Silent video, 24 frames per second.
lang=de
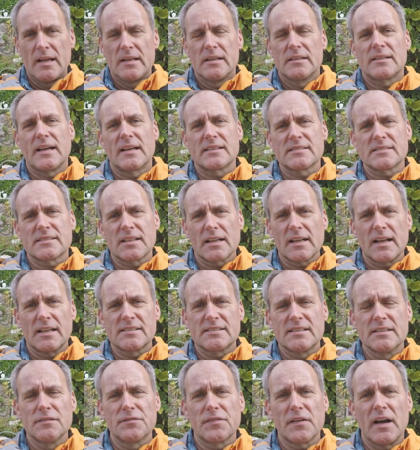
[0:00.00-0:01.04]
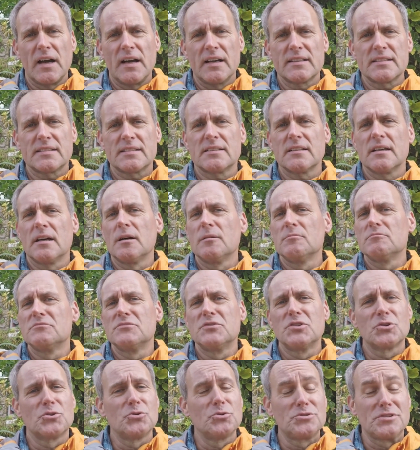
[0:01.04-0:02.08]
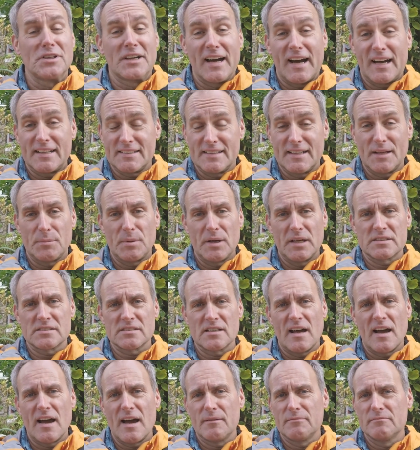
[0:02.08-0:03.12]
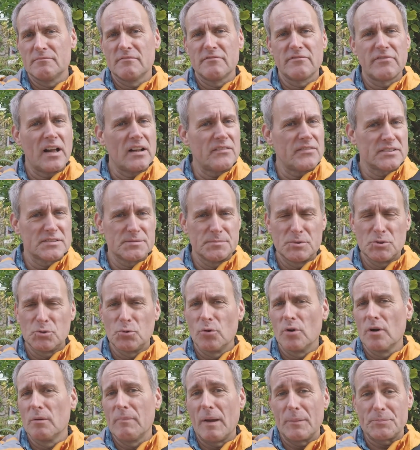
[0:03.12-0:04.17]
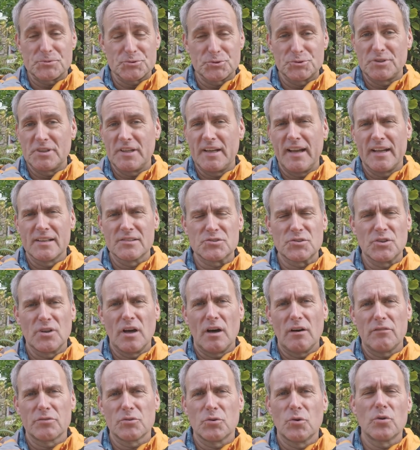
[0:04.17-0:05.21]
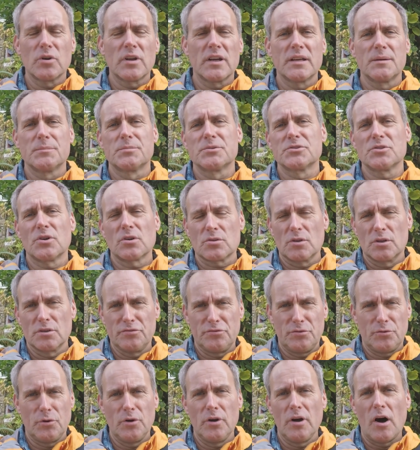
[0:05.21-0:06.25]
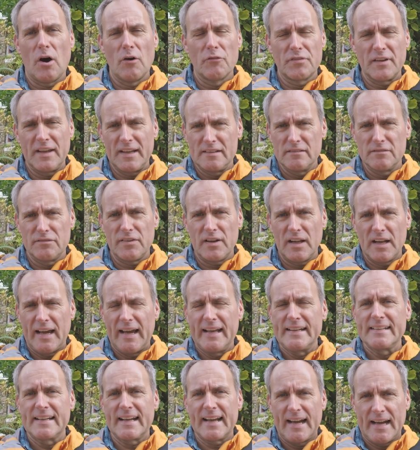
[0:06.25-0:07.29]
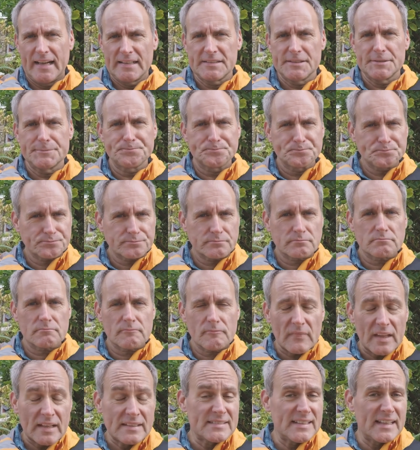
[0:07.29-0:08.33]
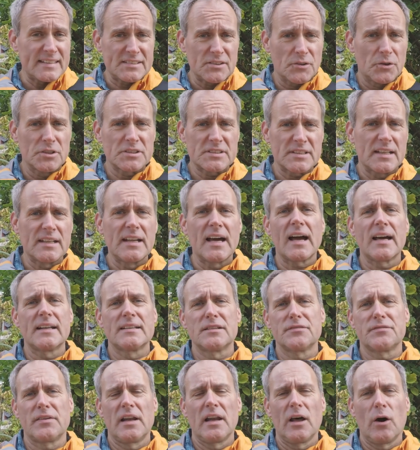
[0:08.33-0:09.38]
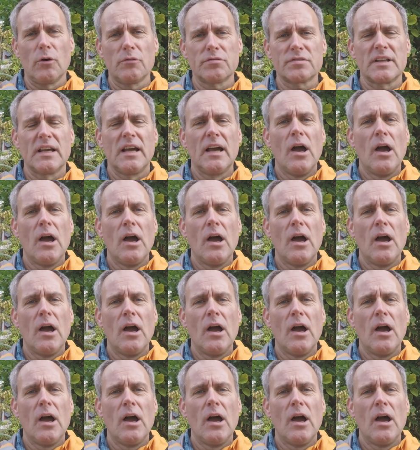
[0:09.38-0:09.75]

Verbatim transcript: da ist es dann ganz hilfreich, ähm, eine gute Karte dabei zu haben, wahlweise mit Google Maps durch die Gegend zu laufen oder ihr besorgt euch vorher auf jeden Fall eine Karte, dass ihr euch dann nachher nicht verlauft.